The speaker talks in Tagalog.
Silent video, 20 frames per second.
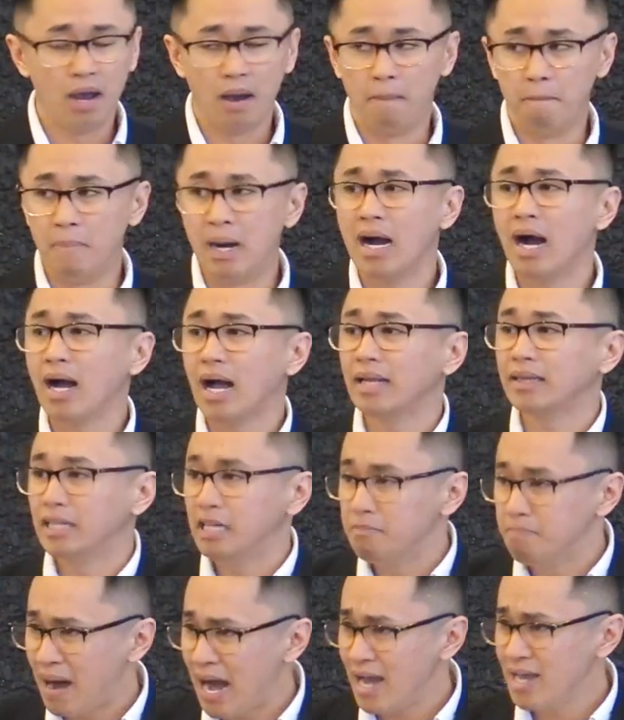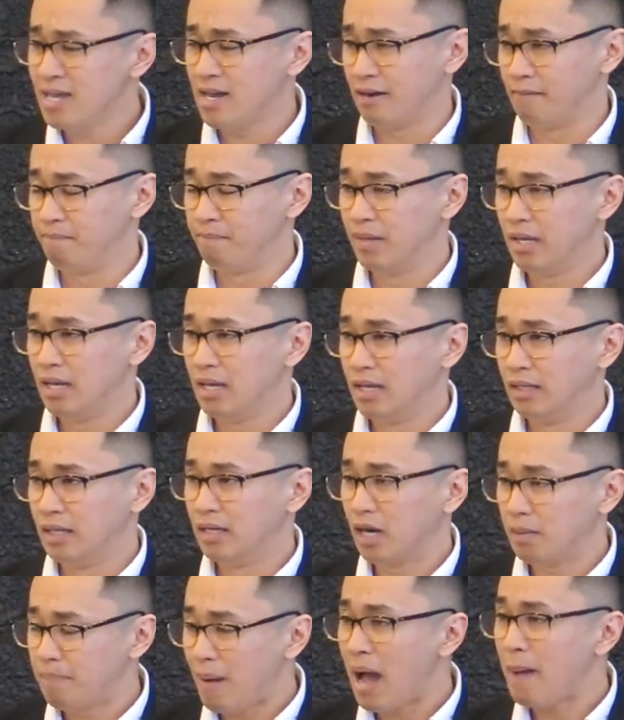mga katibayan
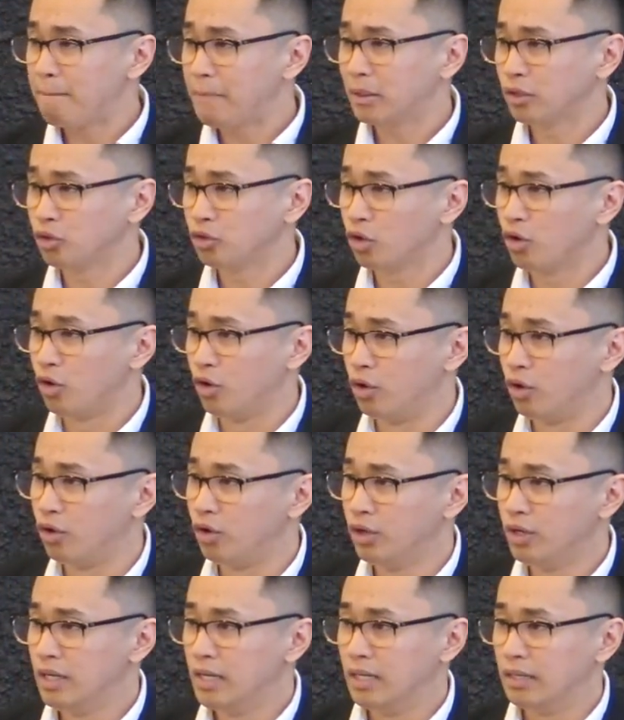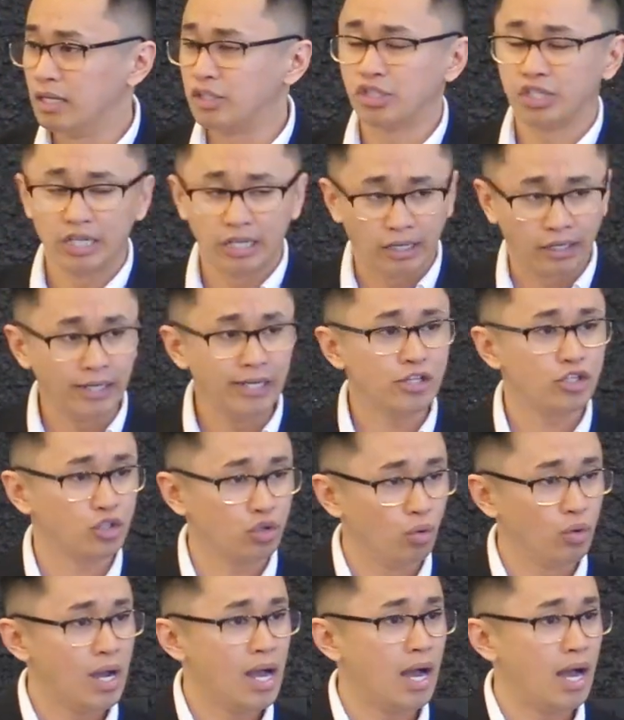na nagpapatotoo na si
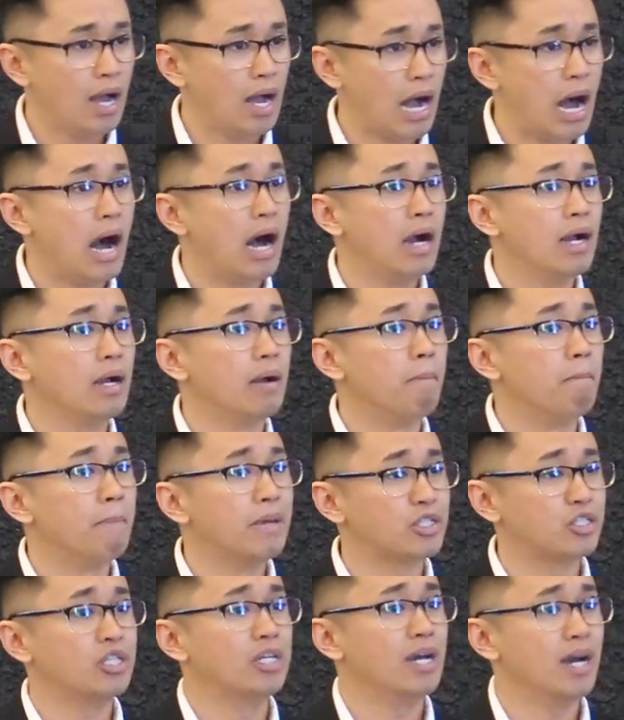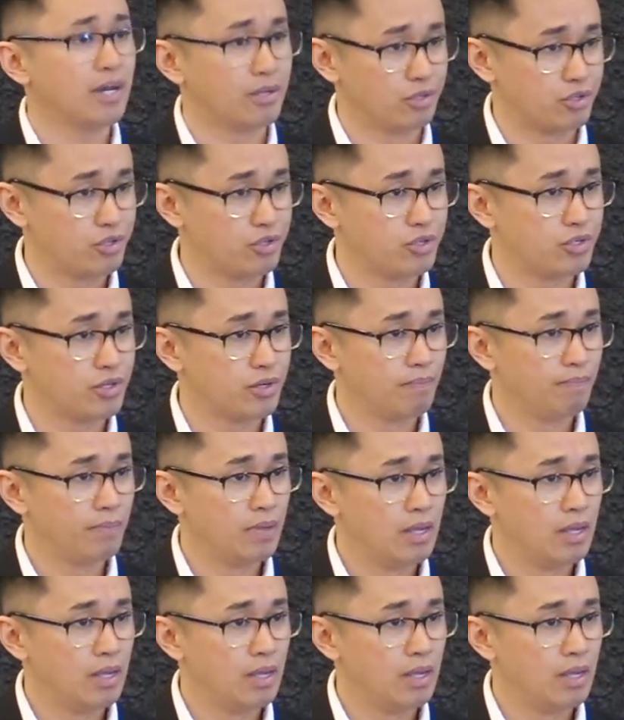Kristo nga ang Mesiyas.